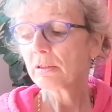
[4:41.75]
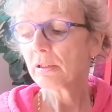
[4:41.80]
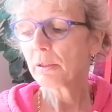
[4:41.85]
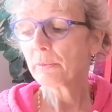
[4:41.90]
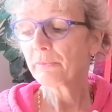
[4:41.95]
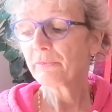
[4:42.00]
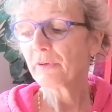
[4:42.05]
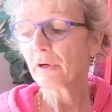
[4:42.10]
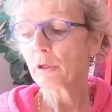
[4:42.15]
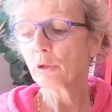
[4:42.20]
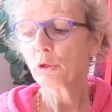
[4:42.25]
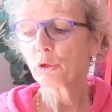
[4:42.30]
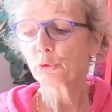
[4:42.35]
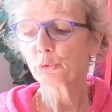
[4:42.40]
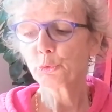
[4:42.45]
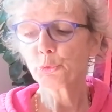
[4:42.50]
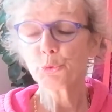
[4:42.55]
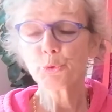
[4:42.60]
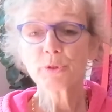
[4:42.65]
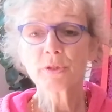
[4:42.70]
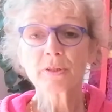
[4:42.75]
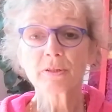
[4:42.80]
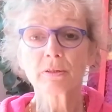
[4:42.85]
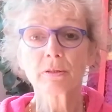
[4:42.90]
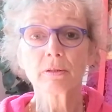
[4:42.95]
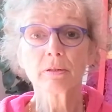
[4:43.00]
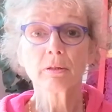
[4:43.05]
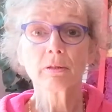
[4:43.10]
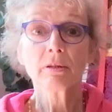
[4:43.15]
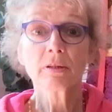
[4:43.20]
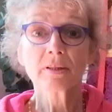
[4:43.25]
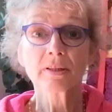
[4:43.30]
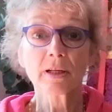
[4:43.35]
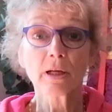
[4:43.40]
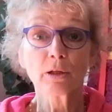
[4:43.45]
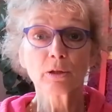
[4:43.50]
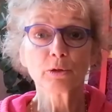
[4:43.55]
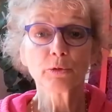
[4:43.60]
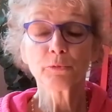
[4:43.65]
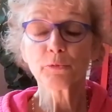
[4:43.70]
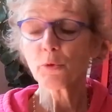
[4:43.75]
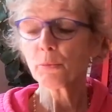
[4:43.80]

der Pfarrer Künzle, sagte